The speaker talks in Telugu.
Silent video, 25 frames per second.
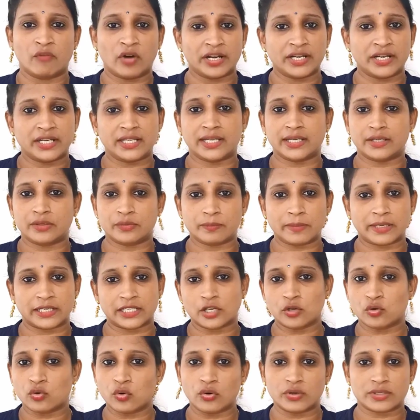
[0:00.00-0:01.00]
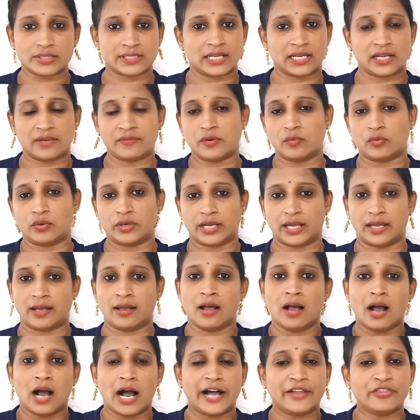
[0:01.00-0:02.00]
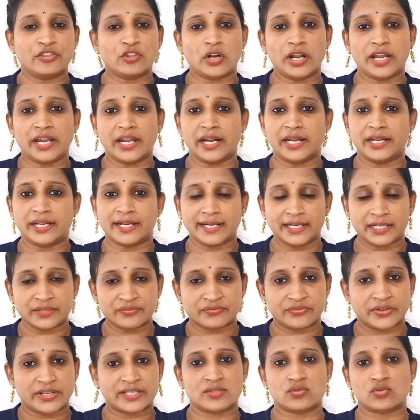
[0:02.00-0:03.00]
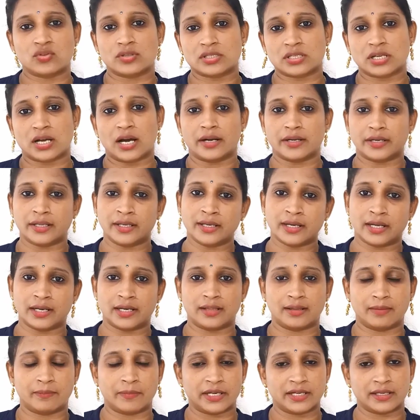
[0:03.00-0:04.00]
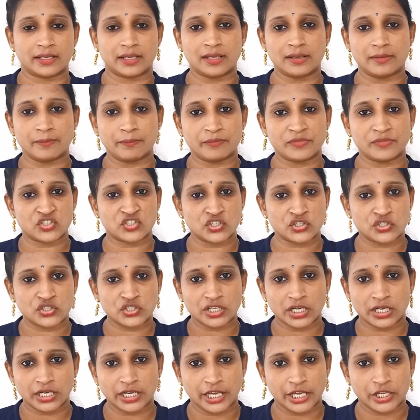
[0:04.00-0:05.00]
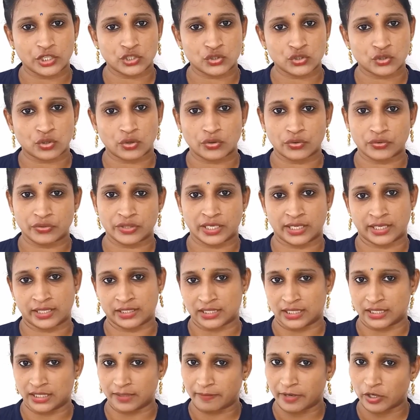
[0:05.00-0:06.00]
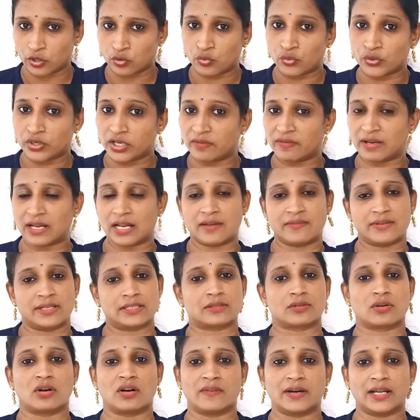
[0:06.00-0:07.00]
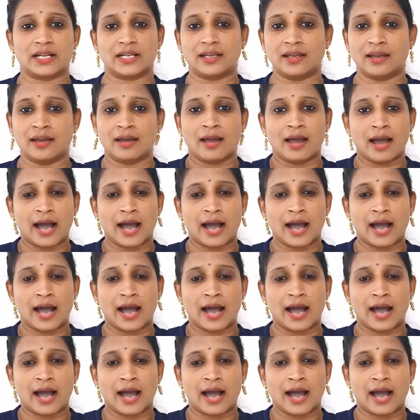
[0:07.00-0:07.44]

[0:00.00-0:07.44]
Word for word: వన్ ఇయర్ మనకి కోర్స్ అనేవి ఉంటాయి అందులో ఏంటంటే ఫస్ట్ స్టార్టింగ్ అన్నది మనకి స్టిచ్చింగ్ నేర్చుకోవడం దగ్గర నుంచి అంటే మనం కుట్టు ఎలా వేసుకోవాలి